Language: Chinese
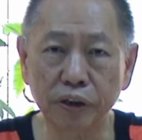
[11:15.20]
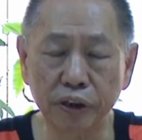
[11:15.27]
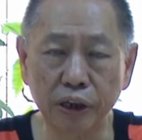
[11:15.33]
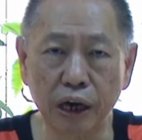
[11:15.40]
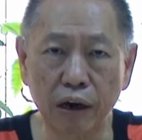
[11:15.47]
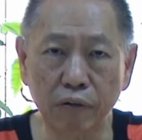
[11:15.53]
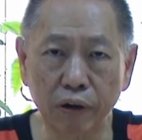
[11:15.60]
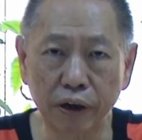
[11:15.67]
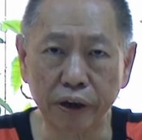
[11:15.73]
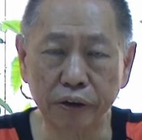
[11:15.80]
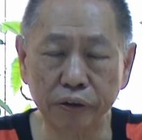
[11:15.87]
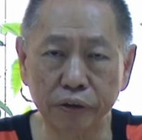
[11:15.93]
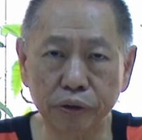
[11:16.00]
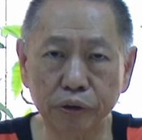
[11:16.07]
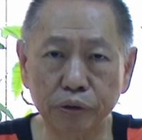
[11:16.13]
伊也发
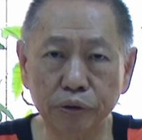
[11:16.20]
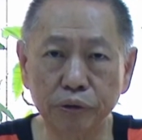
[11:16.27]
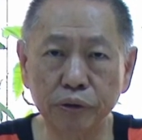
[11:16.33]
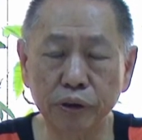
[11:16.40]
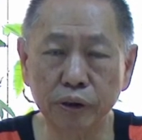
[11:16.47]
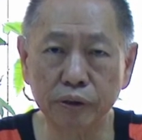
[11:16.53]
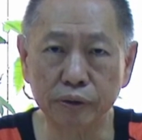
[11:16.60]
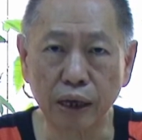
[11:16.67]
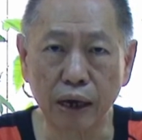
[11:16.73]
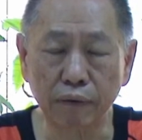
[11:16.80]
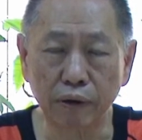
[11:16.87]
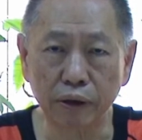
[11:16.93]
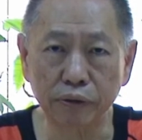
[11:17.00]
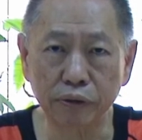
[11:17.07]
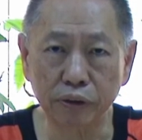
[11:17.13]
现到台
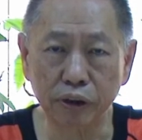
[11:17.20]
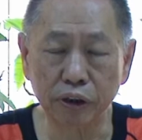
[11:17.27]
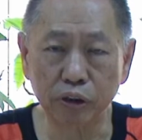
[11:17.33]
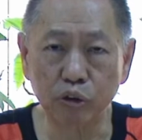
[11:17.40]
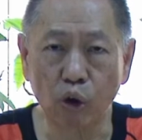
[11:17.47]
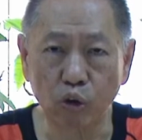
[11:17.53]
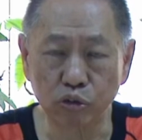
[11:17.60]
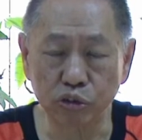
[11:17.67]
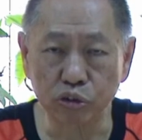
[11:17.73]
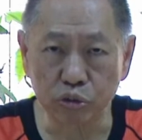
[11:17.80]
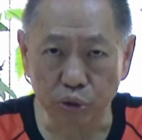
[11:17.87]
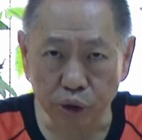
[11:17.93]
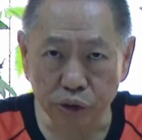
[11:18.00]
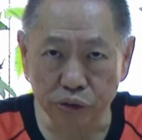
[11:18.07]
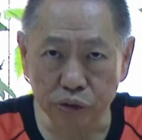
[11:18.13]
湾这个统治
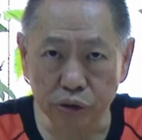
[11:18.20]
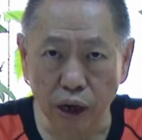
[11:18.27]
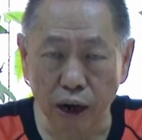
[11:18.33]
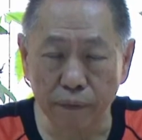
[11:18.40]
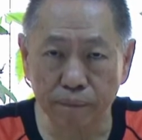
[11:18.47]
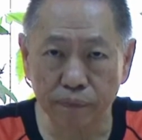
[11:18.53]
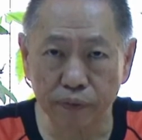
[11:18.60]
危机啊，